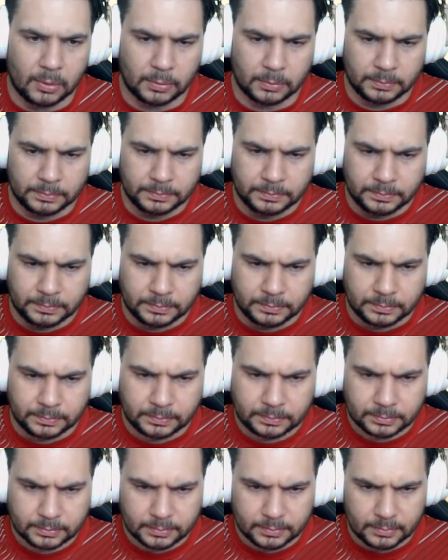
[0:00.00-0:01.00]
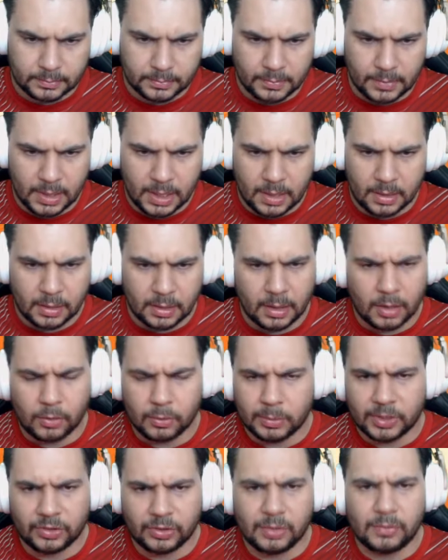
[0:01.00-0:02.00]
Bom,
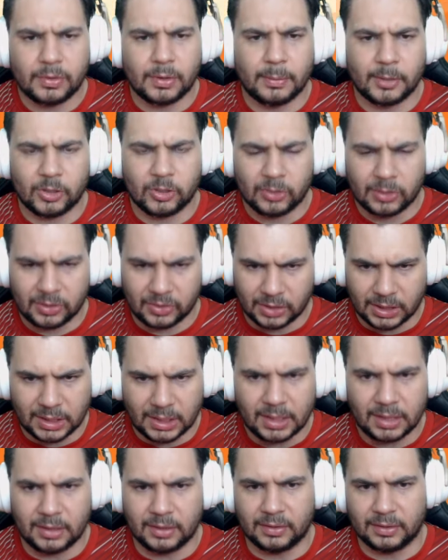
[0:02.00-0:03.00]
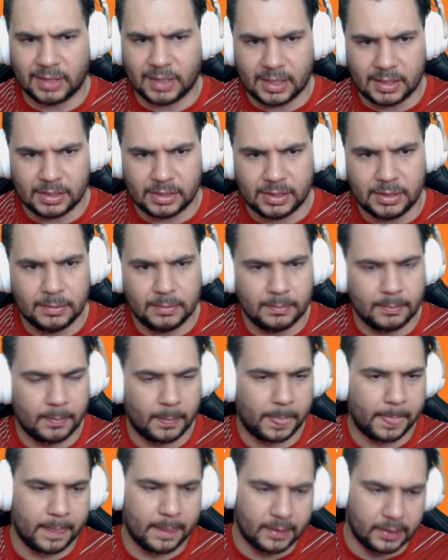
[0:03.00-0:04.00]
algumas informações aqui, listagem.
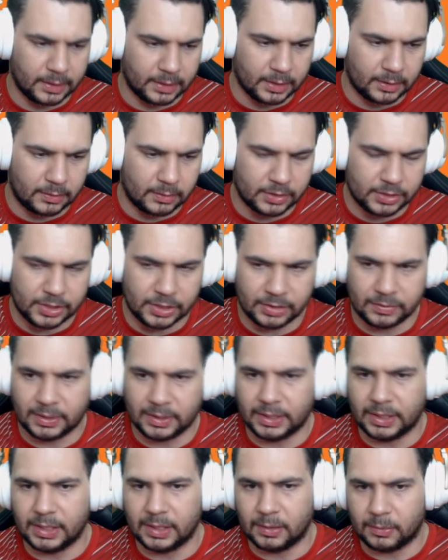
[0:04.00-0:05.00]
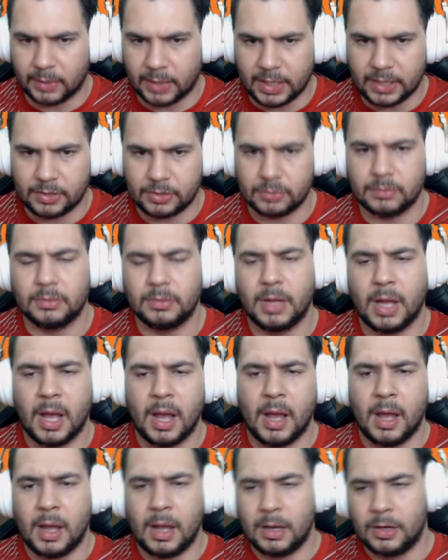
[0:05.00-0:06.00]
Então, a gente vai ter na Radium,
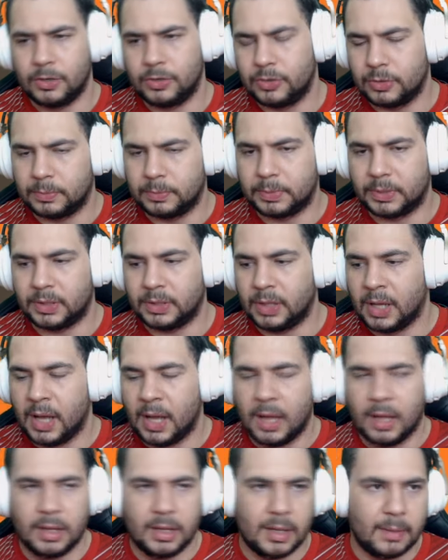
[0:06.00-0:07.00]
Jupiter